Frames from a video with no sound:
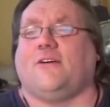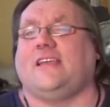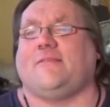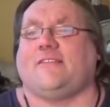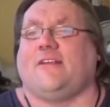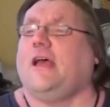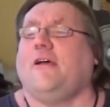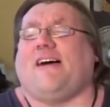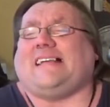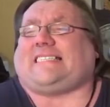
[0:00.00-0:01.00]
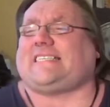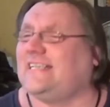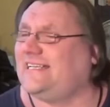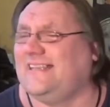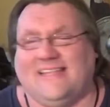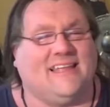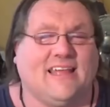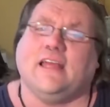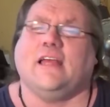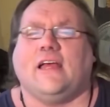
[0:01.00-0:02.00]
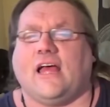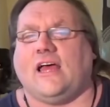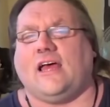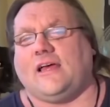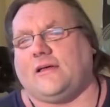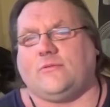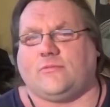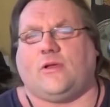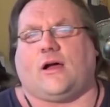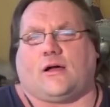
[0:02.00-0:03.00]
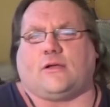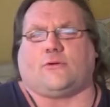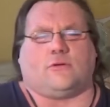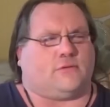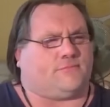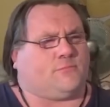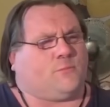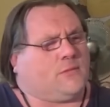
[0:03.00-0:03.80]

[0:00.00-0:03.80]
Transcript: Und ich habe so, was? äh, ja, also, ähm,